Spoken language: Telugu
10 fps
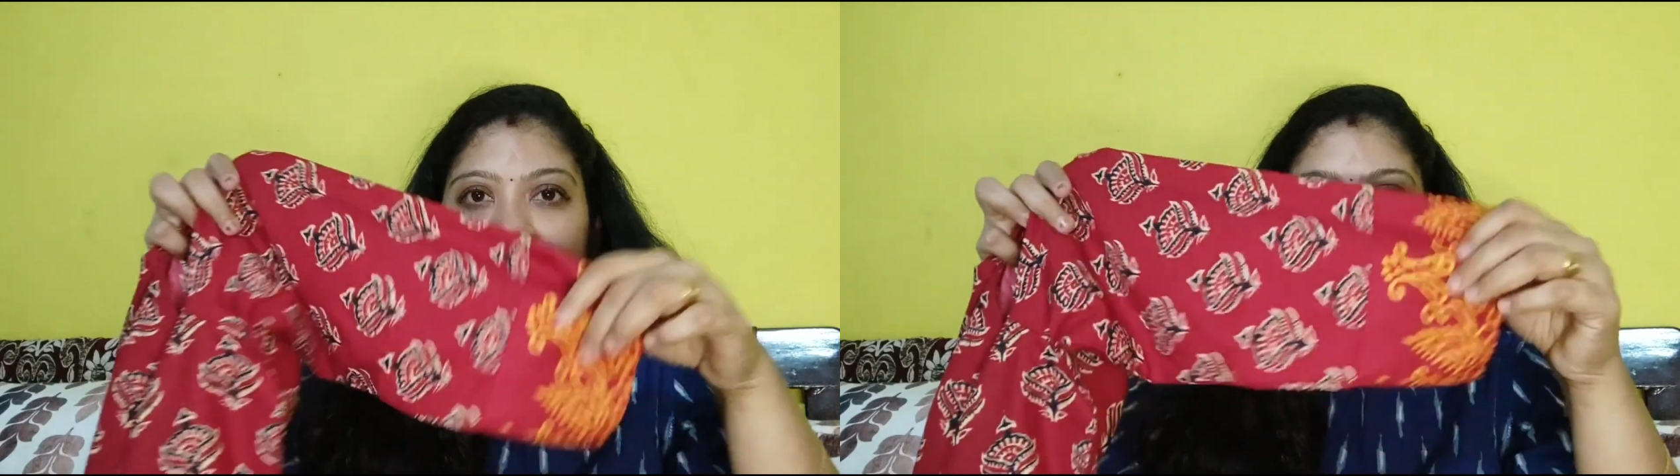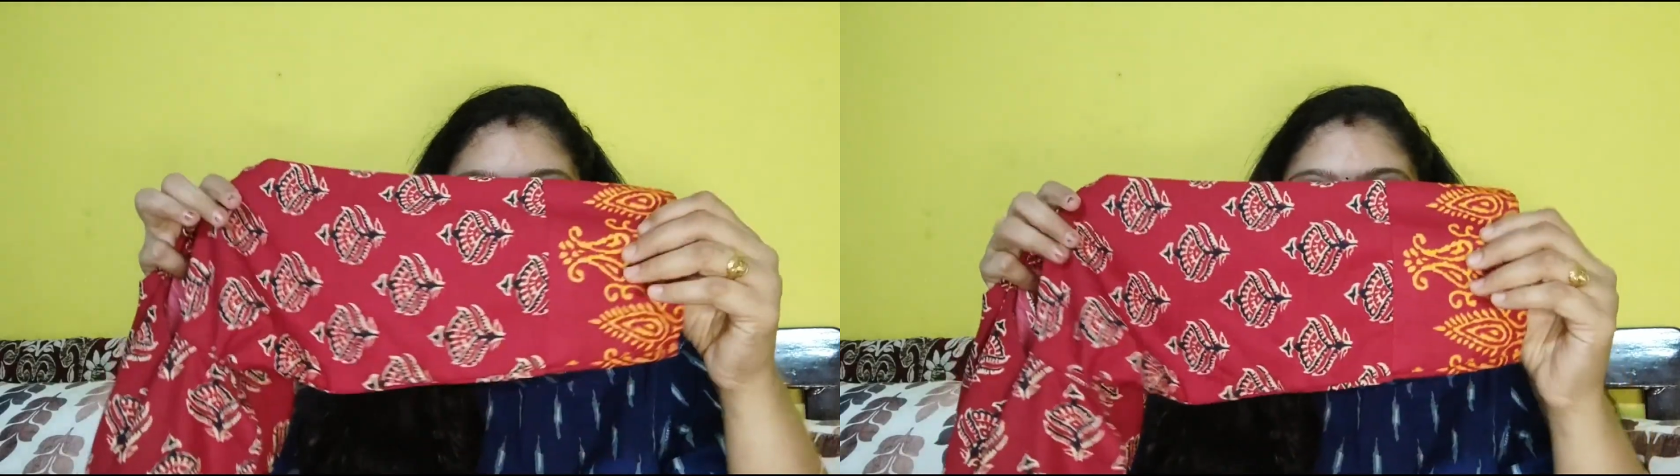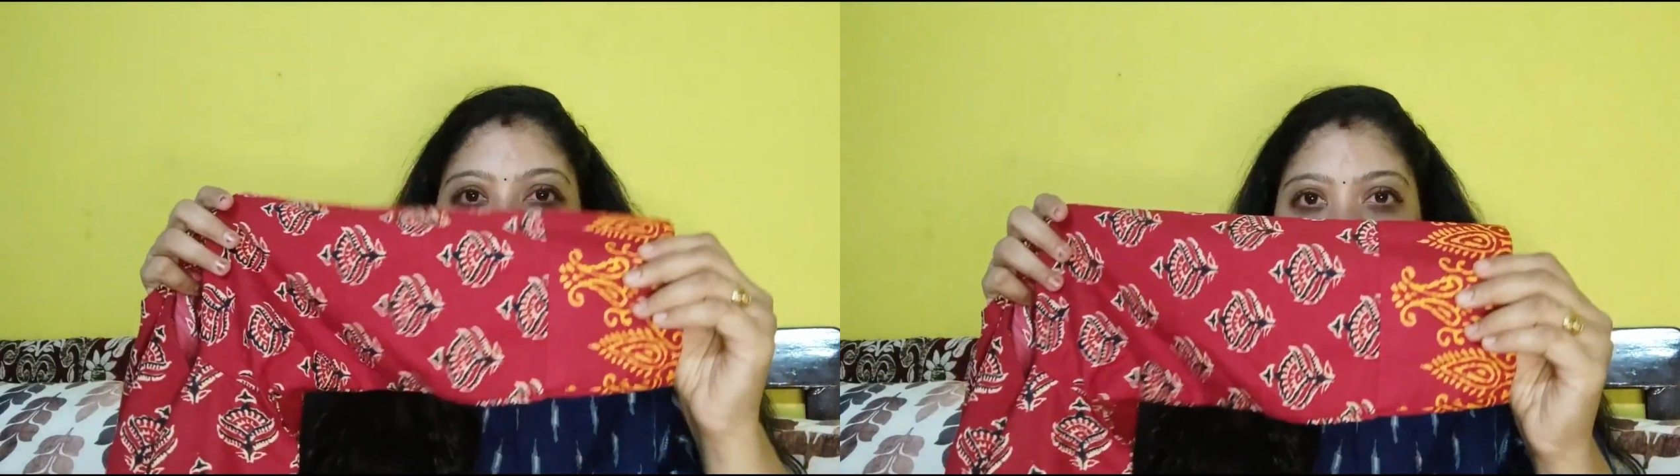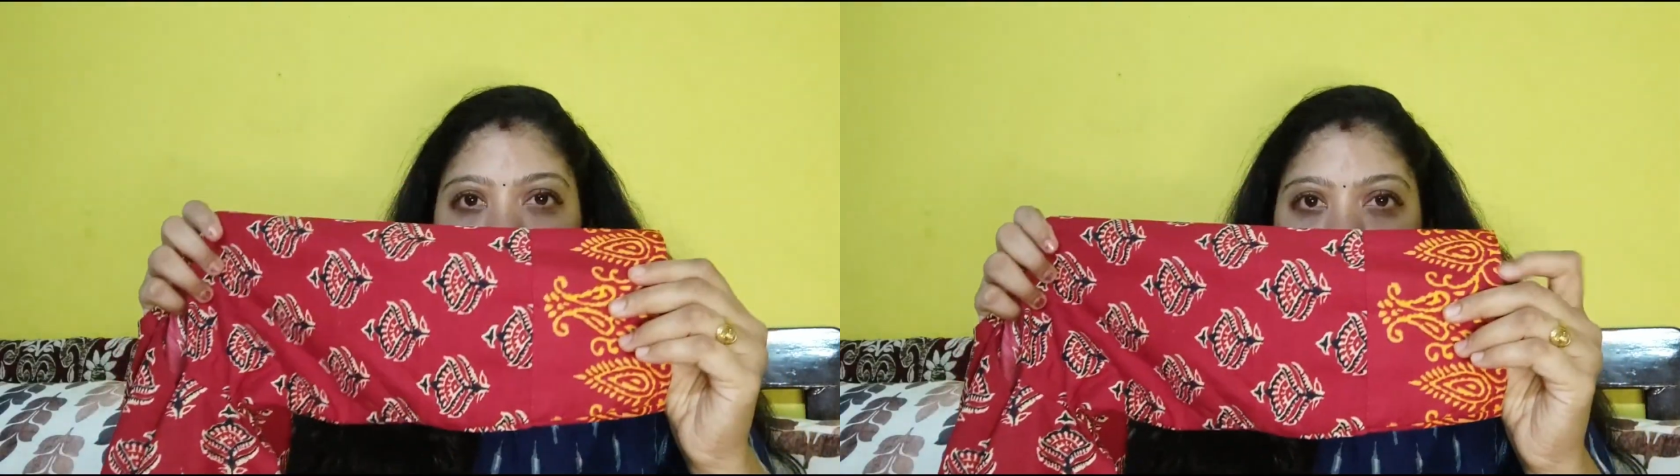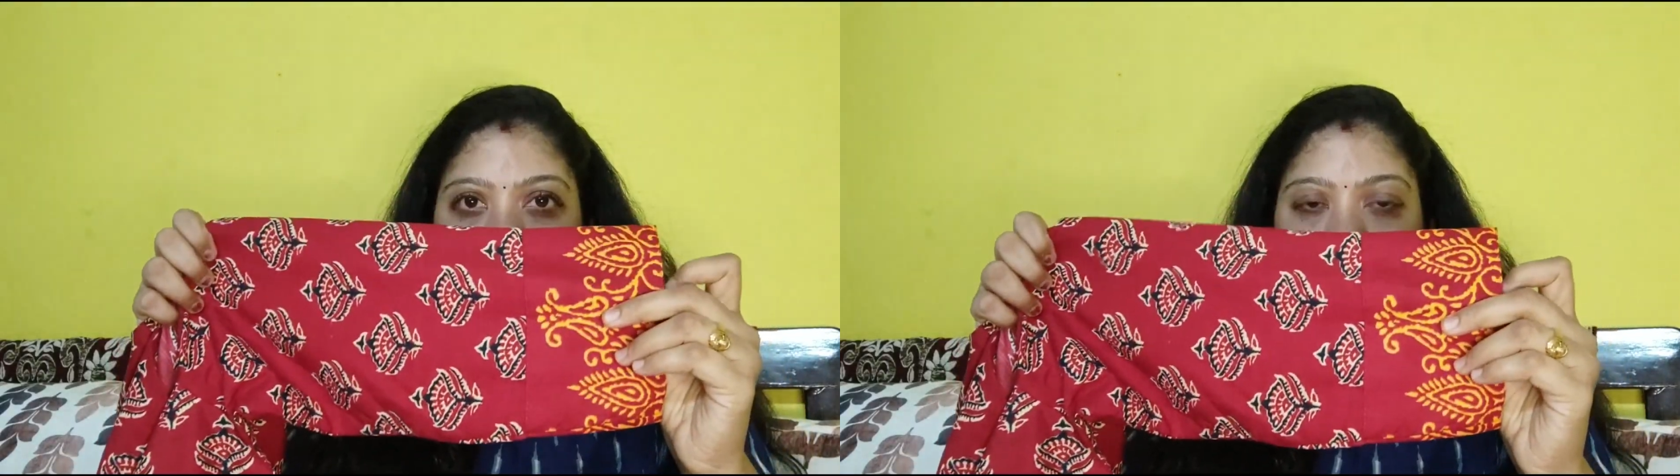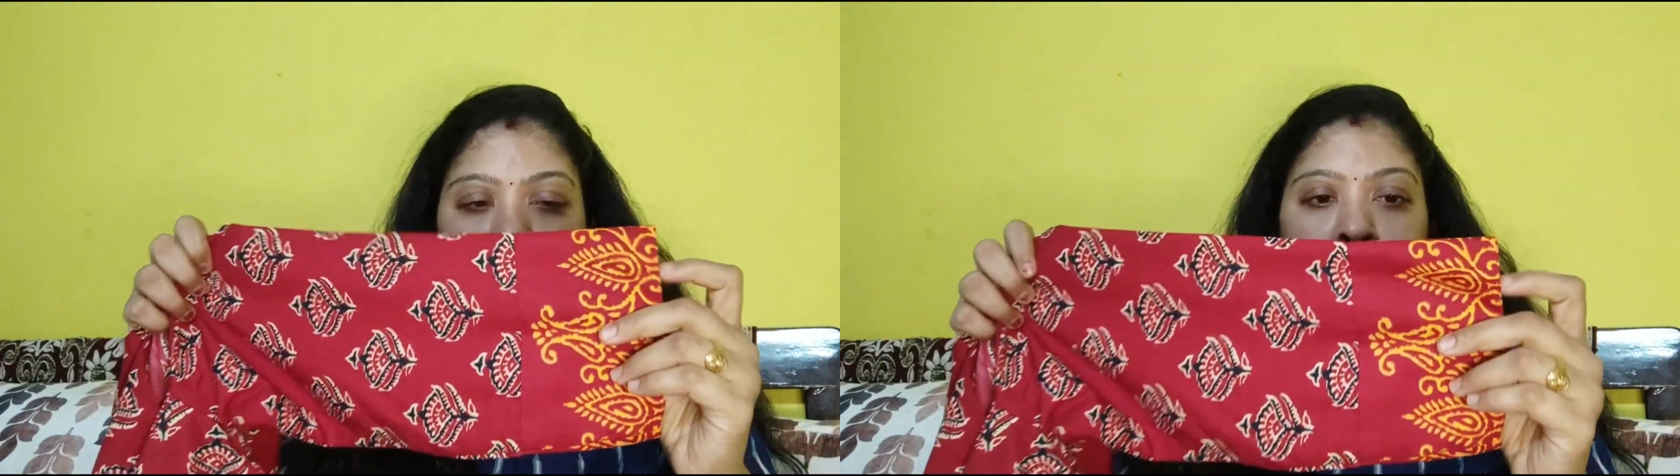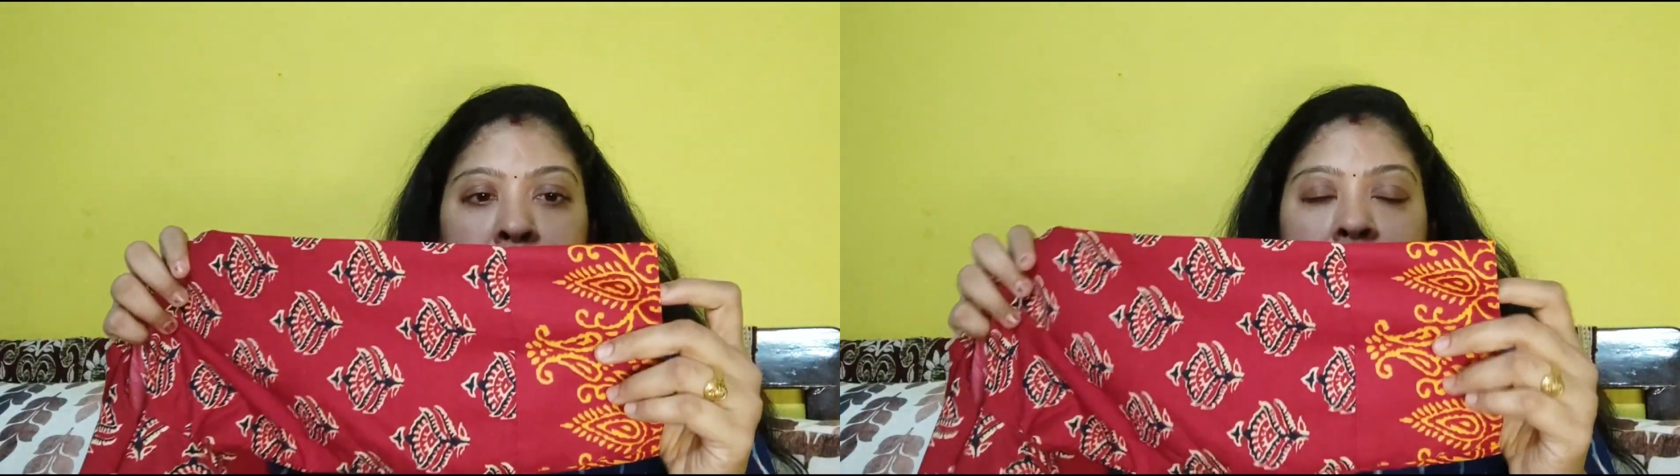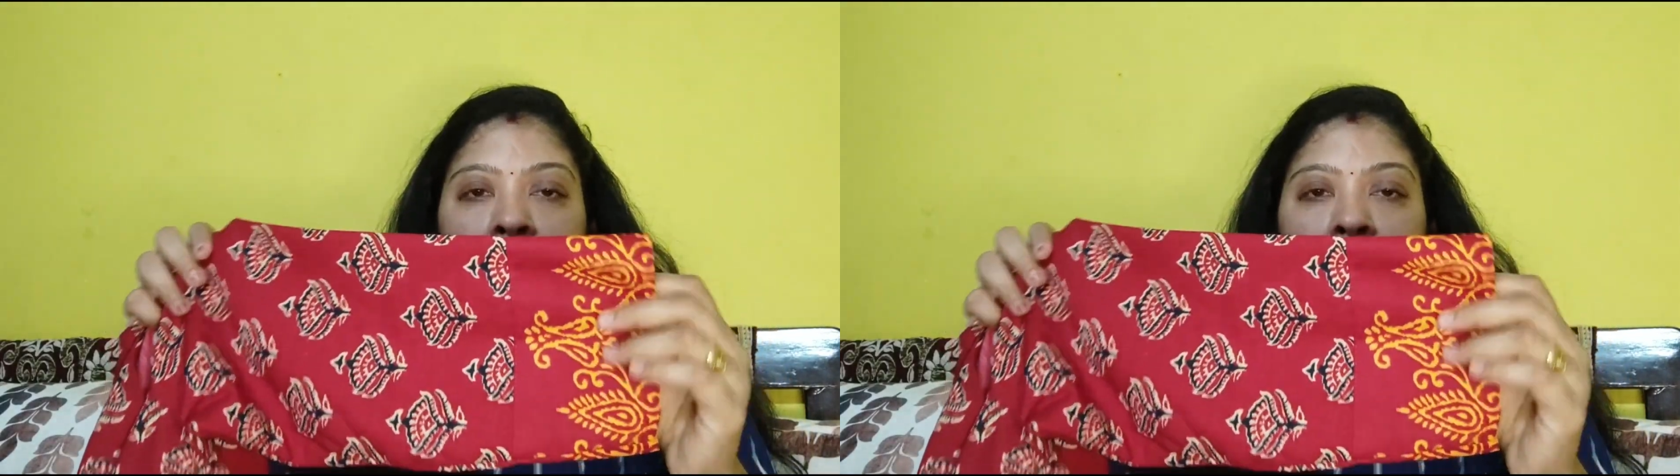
అండ్ దిస్ ఇస్ ద త్రీ ఫోర్త్